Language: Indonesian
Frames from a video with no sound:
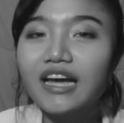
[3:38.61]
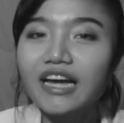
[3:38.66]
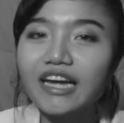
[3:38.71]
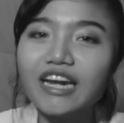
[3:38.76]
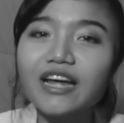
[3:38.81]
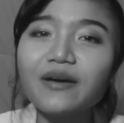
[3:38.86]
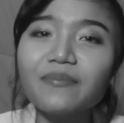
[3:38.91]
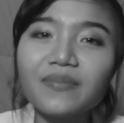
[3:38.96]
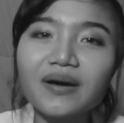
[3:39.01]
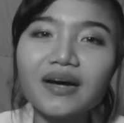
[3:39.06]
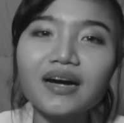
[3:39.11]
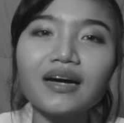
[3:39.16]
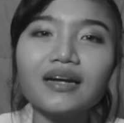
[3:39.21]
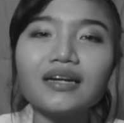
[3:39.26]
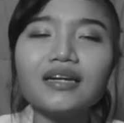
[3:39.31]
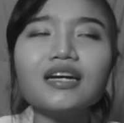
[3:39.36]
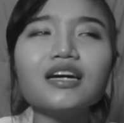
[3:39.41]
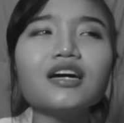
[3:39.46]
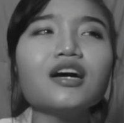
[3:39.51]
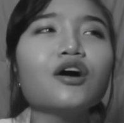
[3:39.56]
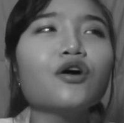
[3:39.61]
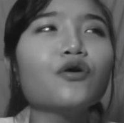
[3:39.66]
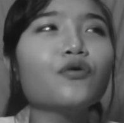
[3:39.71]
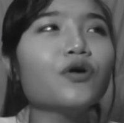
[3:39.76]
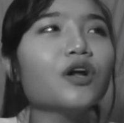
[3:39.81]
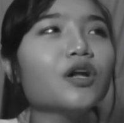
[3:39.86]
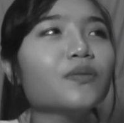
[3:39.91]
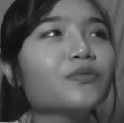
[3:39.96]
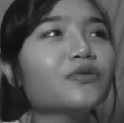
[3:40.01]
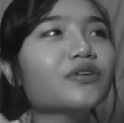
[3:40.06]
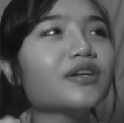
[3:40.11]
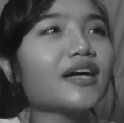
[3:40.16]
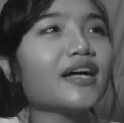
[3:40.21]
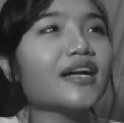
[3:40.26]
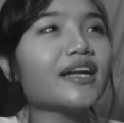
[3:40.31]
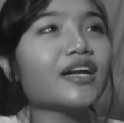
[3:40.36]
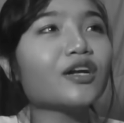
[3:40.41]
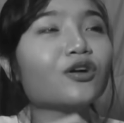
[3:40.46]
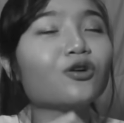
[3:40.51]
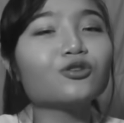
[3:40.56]
Kenapa? Karena walaupun
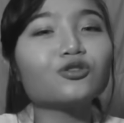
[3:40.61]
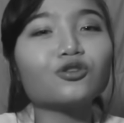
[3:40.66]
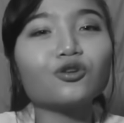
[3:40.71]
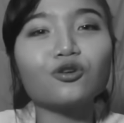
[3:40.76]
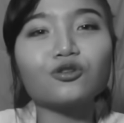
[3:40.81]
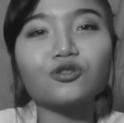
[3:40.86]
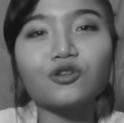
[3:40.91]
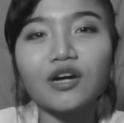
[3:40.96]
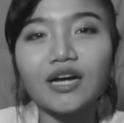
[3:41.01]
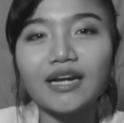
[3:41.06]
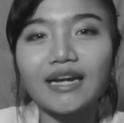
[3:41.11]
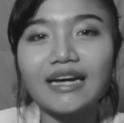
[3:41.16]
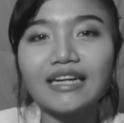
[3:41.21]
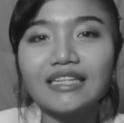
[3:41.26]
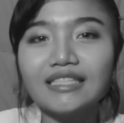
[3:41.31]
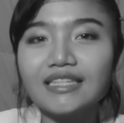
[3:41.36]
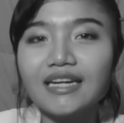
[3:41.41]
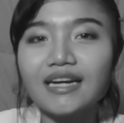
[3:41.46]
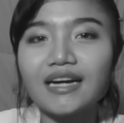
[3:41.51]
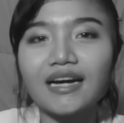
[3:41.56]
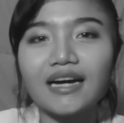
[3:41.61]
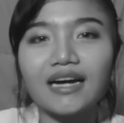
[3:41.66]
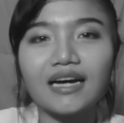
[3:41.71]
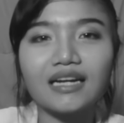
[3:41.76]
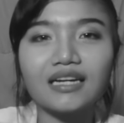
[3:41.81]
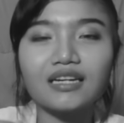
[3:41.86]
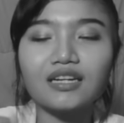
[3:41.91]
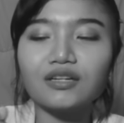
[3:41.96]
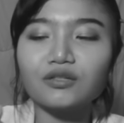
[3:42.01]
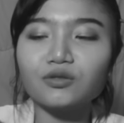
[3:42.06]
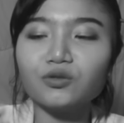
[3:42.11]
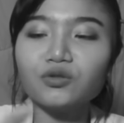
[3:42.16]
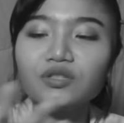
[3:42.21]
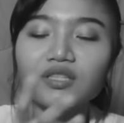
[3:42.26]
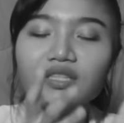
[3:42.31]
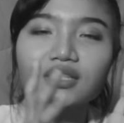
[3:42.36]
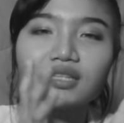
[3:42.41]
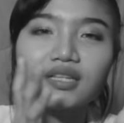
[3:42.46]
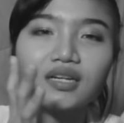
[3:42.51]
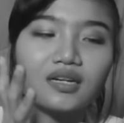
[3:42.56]
kalian gosok gosokkan aja kan,
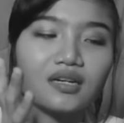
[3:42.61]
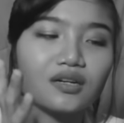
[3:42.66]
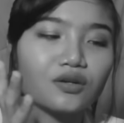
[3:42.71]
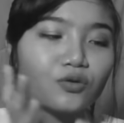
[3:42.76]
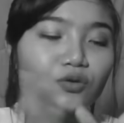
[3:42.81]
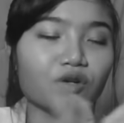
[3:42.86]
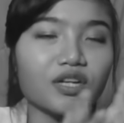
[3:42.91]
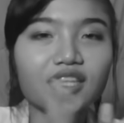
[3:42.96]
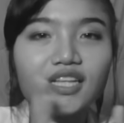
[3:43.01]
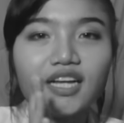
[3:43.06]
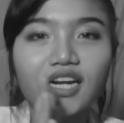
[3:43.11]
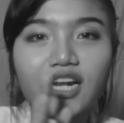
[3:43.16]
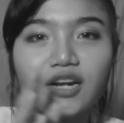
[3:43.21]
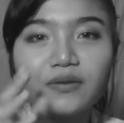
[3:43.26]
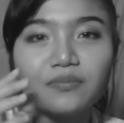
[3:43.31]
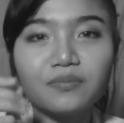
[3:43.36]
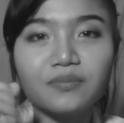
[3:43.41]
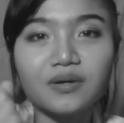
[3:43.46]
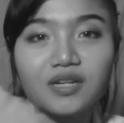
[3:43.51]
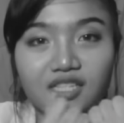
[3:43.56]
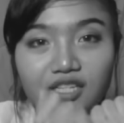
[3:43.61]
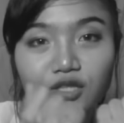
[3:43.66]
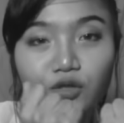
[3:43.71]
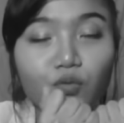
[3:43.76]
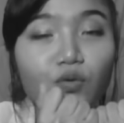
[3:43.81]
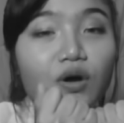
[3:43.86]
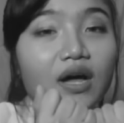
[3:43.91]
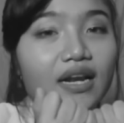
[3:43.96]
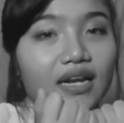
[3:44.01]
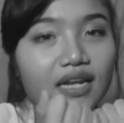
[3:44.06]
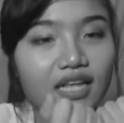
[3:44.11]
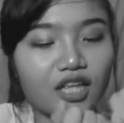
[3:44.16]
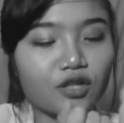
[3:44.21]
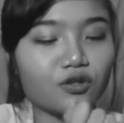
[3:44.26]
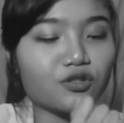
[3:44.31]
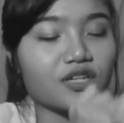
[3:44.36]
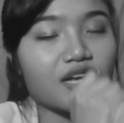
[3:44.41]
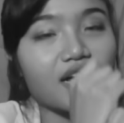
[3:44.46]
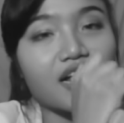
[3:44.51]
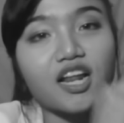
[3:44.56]
eh, kulit sedikit kalian bersentuhan nih
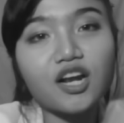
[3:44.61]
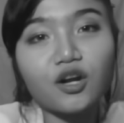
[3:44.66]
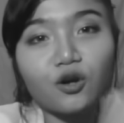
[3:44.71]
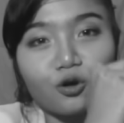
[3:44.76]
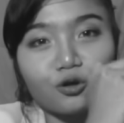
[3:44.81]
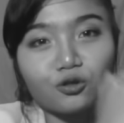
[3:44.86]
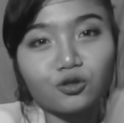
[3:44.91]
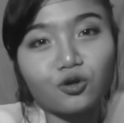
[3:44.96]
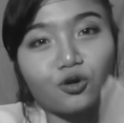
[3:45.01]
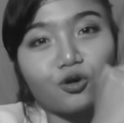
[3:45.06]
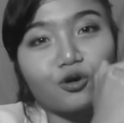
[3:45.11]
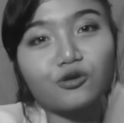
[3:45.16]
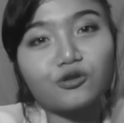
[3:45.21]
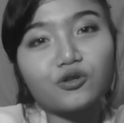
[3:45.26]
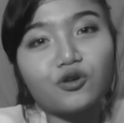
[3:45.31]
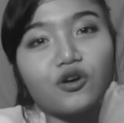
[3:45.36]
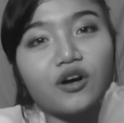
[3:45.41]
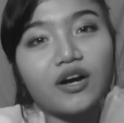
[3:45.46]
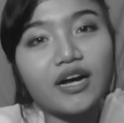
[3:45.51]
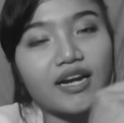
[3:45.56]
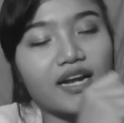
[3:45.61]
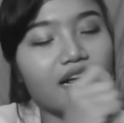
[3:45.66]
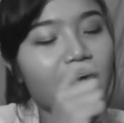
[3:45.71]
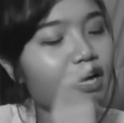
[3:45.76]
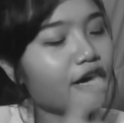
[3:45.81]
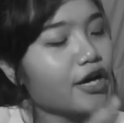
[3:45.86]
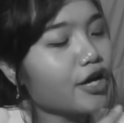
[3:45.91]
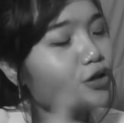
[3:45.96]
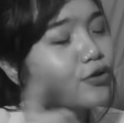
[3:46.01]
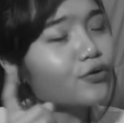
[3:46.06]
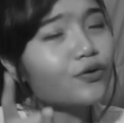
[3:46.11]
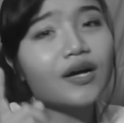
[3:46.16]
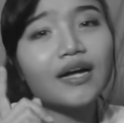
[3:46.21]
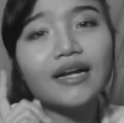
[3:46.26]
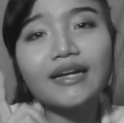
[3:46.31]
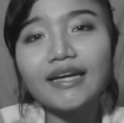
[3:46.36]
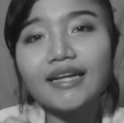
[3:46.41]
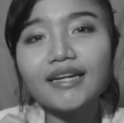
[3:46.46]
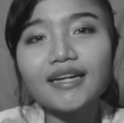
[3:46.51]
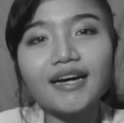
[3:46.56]
terus kalian gosok-gosok kan itu
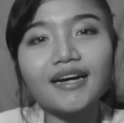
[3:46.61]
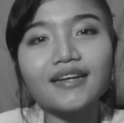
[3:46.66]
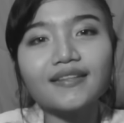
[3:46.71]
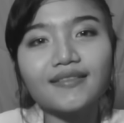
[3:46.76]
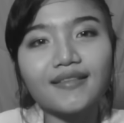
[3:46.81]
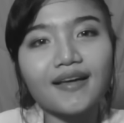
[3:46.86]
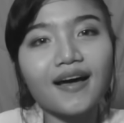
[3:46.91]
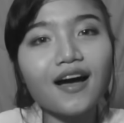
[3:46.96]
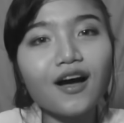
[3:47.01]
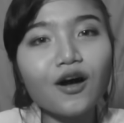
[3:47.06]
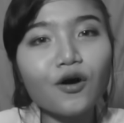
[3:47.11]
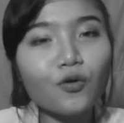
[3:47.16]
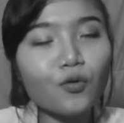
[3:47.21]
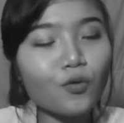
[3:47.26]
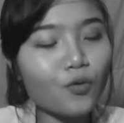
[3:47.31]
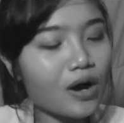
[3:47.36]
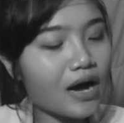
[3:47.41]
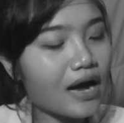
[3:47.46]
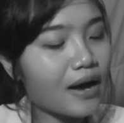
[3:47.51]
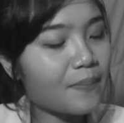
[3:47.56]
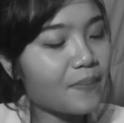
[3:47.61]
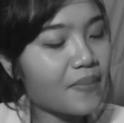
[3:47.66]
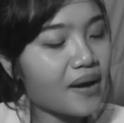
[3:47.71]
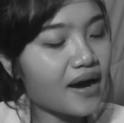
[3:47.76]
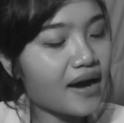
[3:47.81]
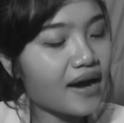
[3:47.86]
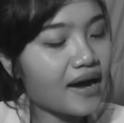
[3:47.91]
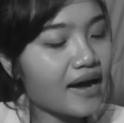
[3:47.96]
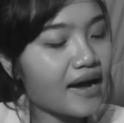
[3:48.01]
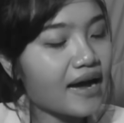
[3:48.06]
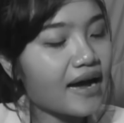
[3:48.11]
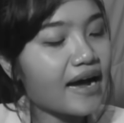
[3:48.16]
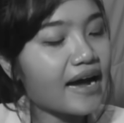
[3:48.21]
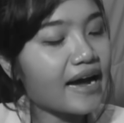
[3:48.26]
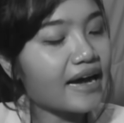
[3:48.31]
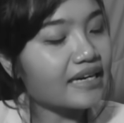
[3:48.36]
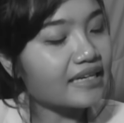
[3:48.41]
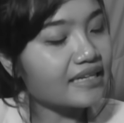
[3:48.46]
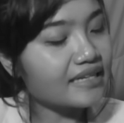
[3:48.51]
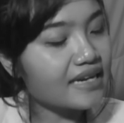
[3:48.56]
kalian nggak tahu apakah
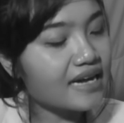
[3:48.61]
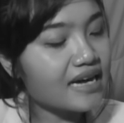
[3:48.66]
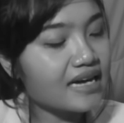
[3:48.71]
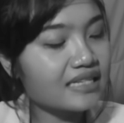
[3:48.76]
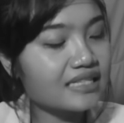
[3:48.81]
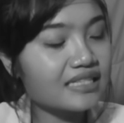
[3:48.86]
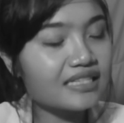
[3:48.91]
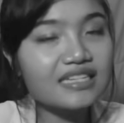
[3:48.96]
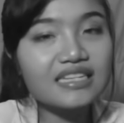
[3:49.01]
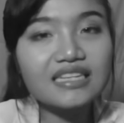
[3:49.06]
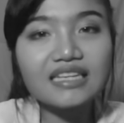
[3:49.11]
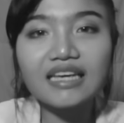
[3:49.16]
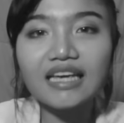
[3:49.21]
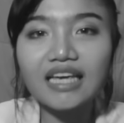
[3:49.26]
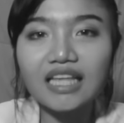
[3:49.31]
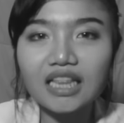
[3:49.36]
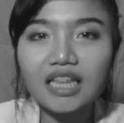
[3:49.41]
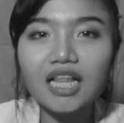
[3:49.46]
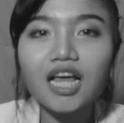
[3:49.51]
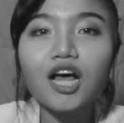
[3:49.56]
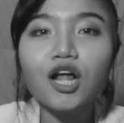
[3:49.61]
ada sedikit